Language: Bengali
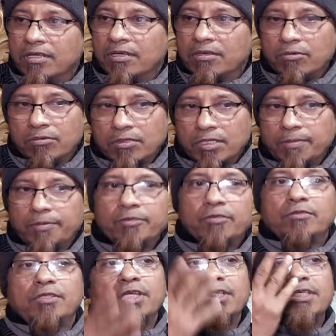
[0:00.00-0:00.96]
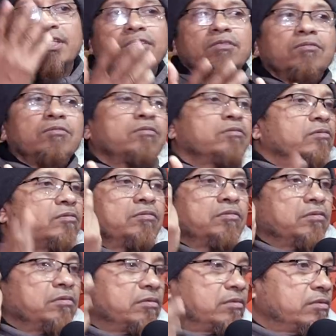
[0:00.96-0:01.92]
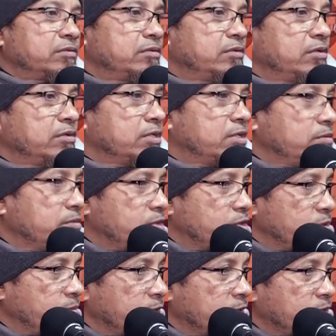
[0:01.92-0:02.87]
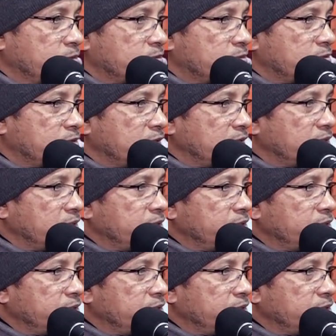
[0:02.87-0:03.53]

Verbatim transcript: না কুত্তা ভিতর দিয়ে যাইতো কেউ কিছু মনে করতো না